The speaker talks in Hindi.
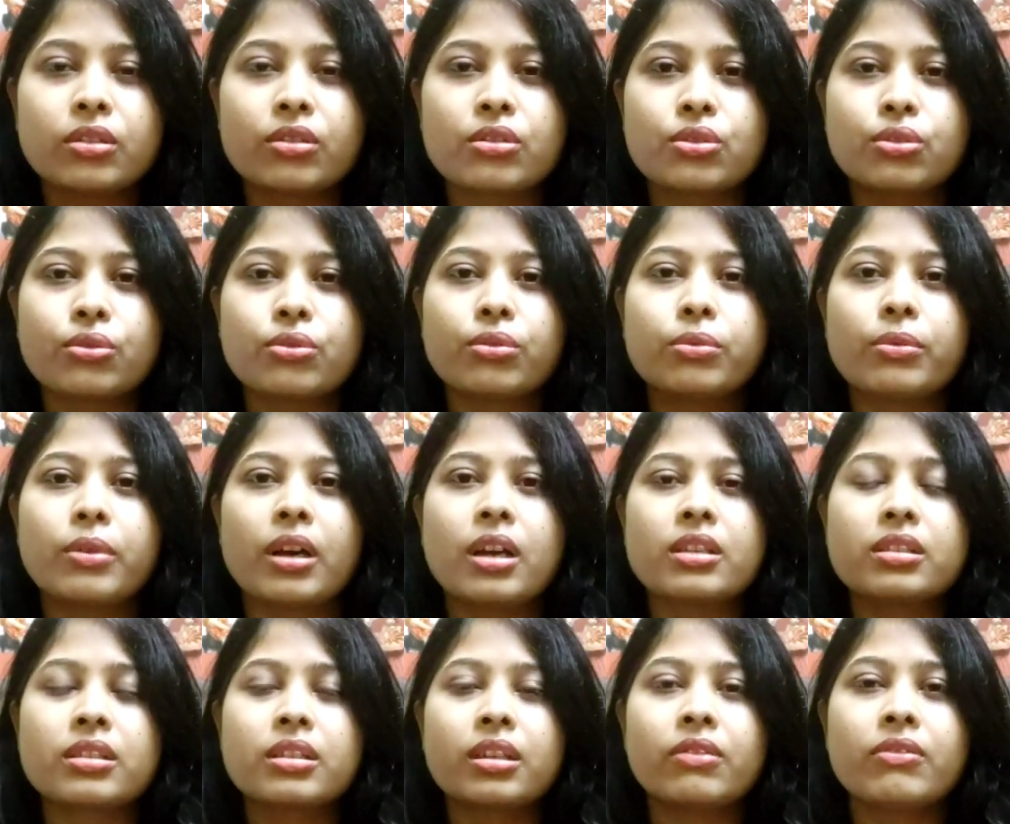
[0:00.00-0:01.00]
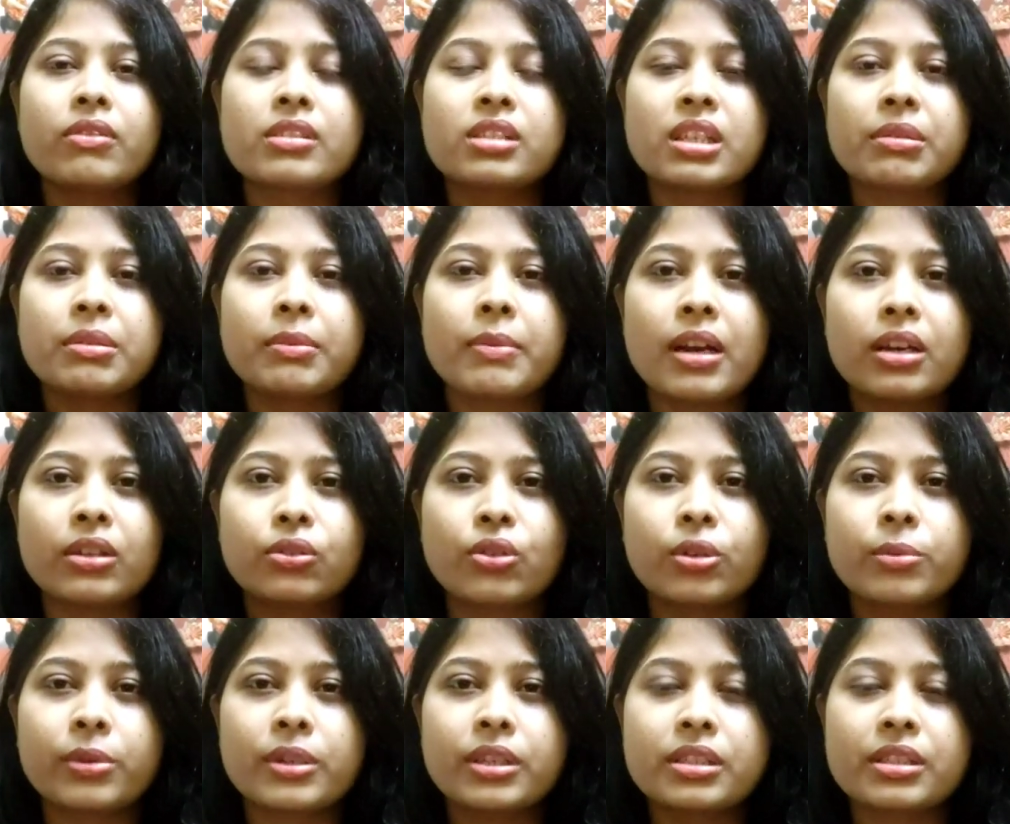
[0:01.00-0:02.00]
दोस्तों आजकल वैसे ही भाग
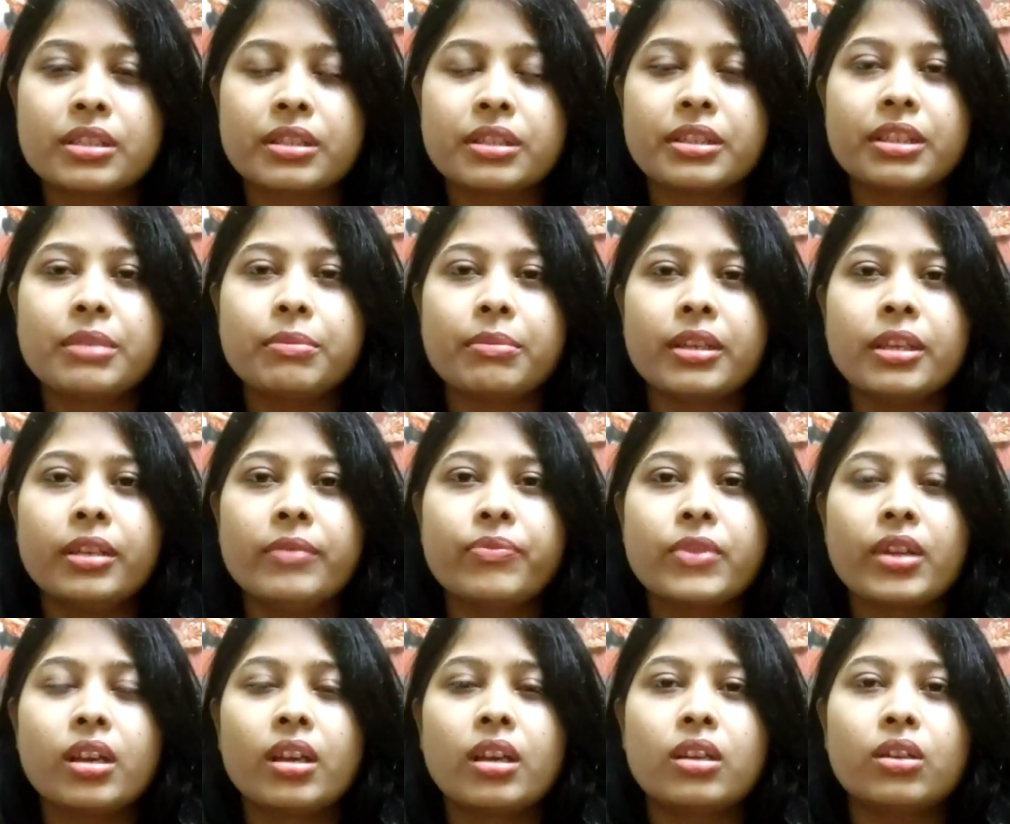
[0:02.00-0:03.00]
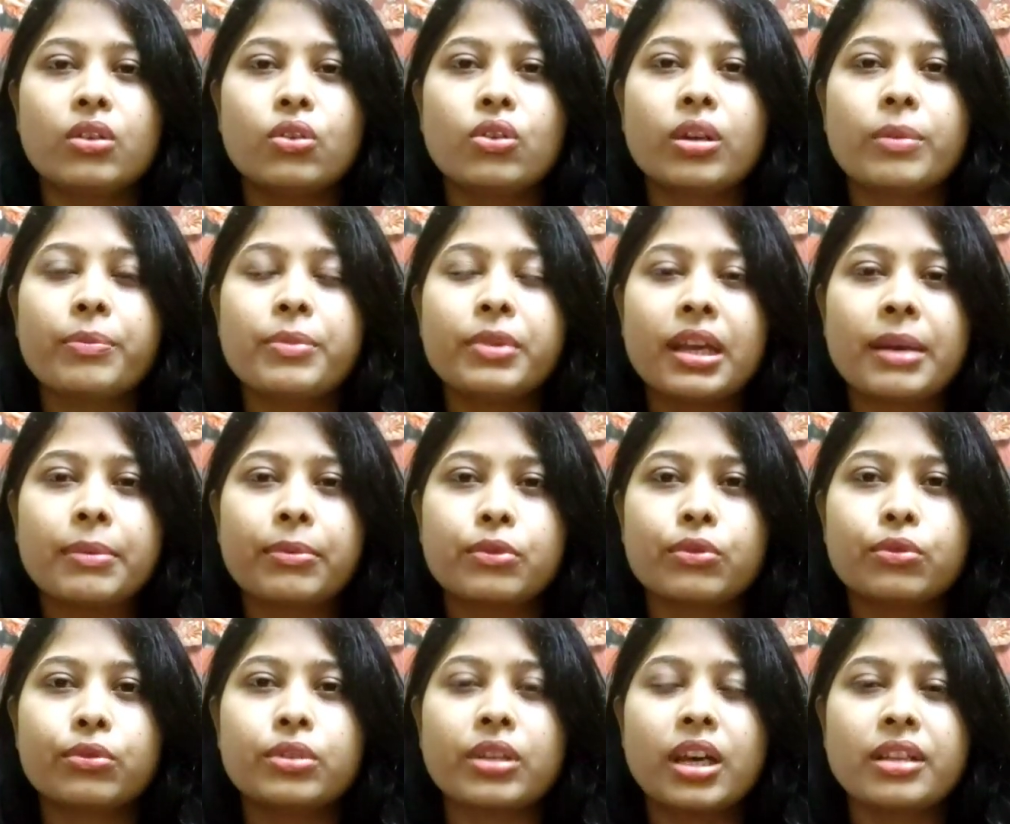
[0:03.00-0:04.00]
दौड़ बड़ी ज़िंदगी में लोग अपने आप
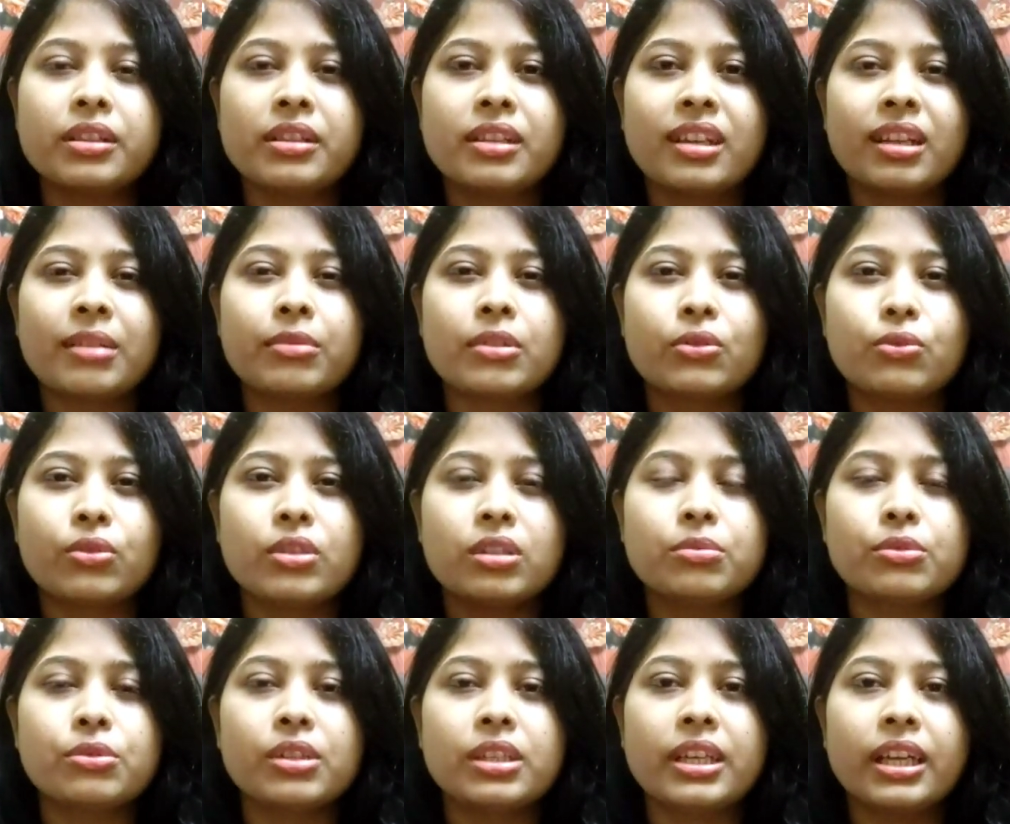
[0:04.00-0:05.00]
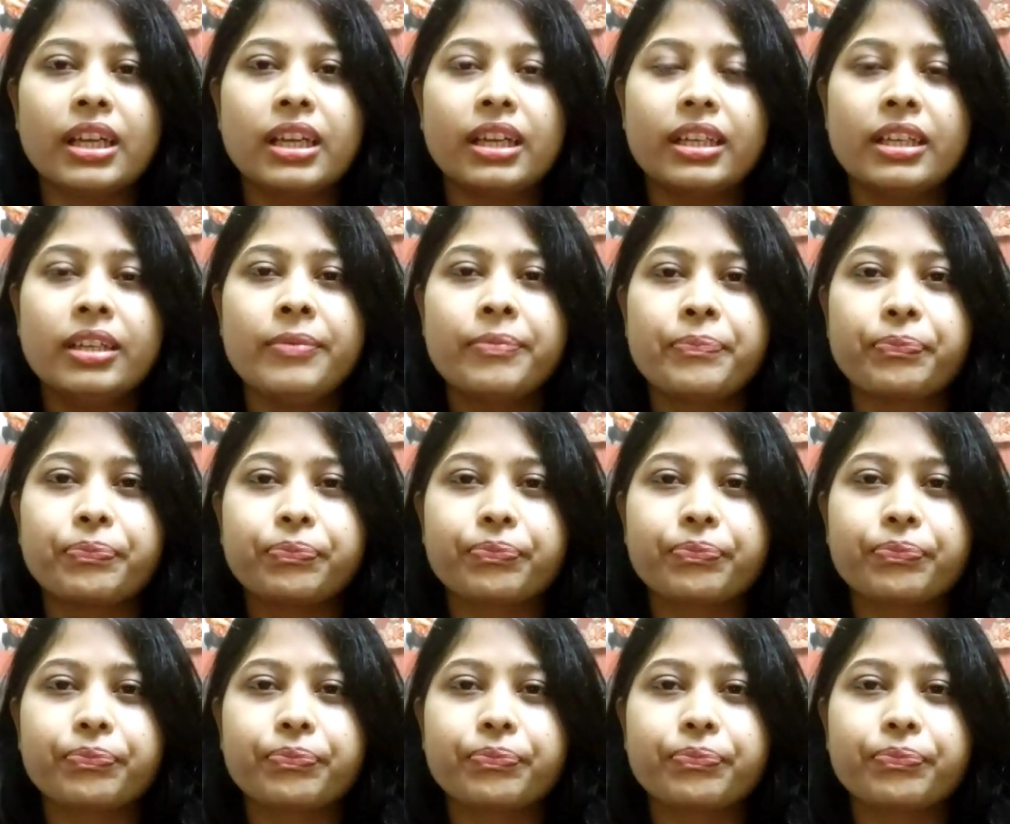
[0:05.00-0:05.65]
को ध्यान देना बिल्कुल ही भूल गए हैं